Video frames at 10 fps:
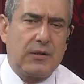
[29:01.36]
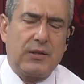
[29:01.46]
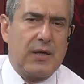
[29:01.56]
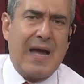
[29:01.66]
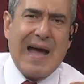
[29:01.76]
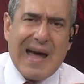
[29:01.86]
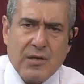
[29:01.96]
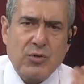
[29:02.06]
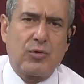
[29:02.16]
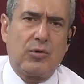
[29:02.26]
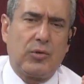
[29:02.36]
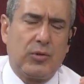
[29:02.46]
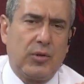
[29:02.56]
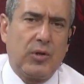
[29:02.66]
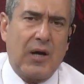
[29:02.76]
e, her
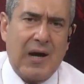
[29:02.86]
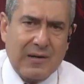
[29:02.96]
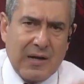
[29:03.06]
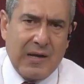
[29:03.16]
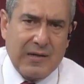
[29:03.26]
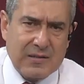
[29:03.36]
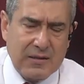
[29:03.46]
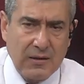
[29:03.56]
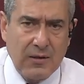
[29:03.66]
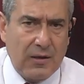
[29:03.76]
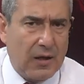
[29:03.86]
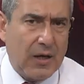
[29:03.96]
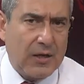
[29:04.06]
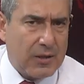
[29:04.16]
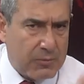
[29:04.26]
türlü e, hakareti e,
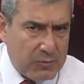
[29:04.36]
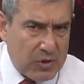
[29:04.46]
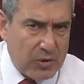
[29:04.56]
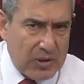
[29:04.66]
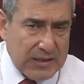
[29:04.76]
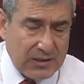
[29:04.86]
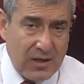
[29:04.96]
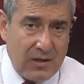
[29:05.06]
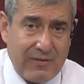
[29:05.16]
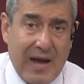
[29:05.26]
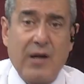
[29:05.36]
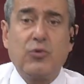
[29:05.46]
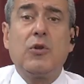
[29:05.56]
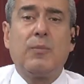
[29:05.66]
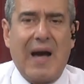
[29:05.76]
yapabiliyorlar ve
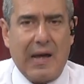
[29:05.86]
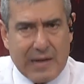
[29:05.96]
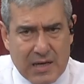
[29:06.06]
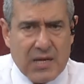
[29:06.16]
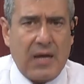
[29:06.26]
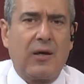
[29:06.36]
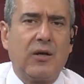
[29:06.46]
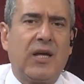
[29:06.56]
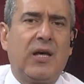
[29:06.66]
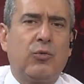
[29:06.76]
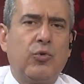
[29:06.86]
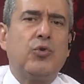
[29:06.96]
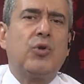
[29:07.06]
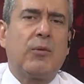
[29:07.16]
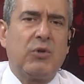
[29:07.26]
her türlü bahaneyi de e,
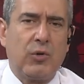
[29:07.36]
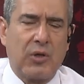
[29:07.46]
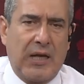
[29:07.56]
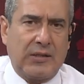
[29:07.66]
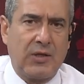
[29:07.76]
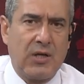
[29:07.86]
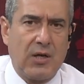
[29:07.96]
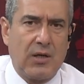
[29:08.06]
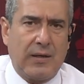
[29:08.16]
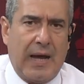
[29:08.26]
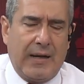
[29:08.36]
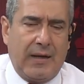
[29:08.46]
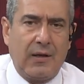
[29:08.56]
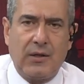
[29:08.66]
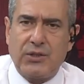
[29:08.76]
uydurabiliyorlar.
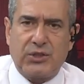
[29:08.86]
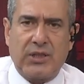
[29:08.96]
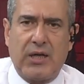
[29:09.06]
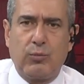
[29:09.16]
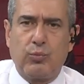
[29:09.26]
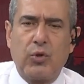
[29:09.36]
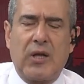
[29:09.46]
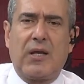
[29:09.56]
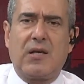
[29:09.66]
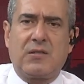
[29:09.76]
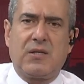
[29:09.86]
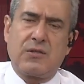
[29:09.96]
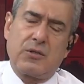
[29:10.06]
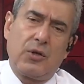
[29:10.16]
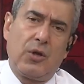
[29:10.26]
Yani işte burada
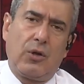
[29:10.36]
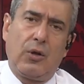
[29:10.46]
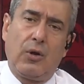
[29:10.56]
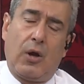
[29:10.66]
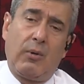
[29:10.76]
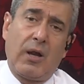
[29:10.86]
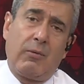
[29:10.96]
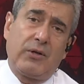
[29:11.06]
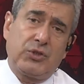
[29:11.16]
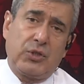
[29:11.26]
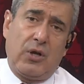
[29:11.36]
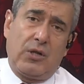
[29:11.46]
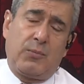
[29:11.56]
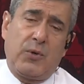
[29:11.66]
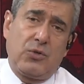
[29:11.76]
siz e, aman aman işte
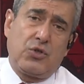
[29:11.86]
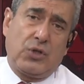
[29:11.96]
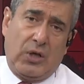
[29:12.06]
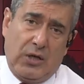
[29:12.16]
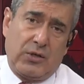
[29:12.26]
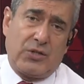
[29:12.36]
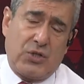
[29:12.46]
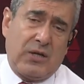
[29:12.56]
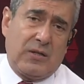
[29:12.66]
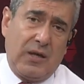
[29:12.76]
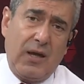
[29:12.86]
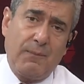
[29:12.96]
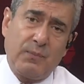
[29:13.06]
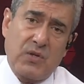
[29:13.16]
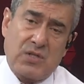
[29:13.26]
HDP'nin işine yarayacak
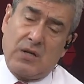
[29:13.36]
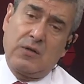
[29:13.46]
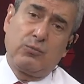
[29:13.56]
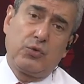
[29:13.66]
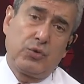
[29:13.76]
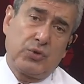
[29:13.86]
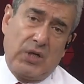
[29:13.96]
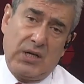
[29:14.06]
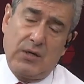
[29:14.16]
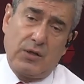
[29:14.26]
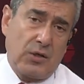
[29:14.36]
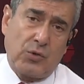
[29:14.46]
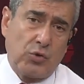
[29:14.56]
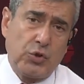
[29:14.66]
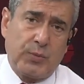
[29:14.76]
diye sakın bu şeyi
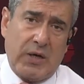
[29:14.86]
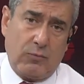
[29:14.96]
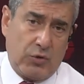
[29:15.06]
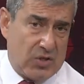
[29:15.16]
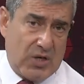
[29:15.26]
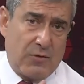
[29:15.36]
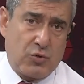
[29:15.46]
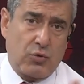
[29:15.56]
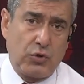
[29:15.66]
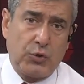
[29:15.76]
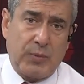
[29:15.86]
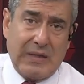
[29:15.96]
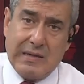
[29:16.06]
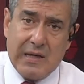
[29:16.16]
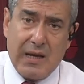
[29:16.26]
e, konuşmayın, tecavüzü
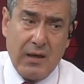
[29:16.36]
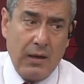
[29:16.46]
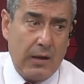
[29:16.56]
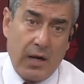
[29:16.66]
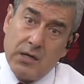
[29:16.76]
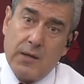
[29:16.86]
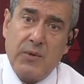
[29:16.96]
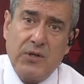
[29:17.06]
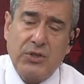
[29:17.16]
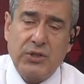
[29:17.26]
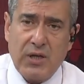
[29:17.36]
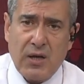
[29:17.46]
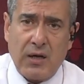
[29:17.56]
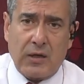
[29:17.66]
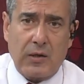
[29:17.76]
konuşmayın. Niye? HDP'nin işine
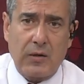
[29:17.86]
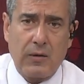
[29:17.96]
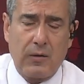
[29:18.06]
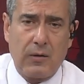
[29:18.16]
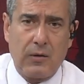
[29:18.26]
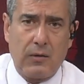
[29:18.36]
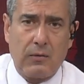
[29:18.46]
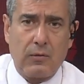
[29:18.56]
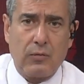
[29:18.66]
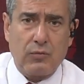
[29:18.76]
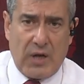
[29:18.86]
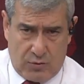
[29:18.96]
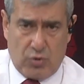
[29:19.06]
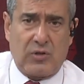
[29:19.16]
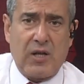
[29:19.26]
yarar.
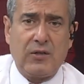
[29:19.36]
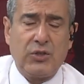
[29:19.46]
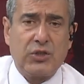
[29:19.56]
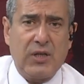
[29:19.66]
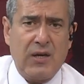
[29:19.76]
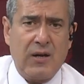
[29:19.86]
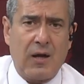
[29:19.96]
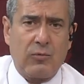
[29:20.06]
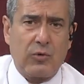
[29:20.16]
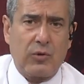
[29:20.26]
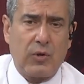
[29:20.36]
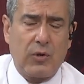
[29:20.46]
Yani Kürtlerin işine yarar bu.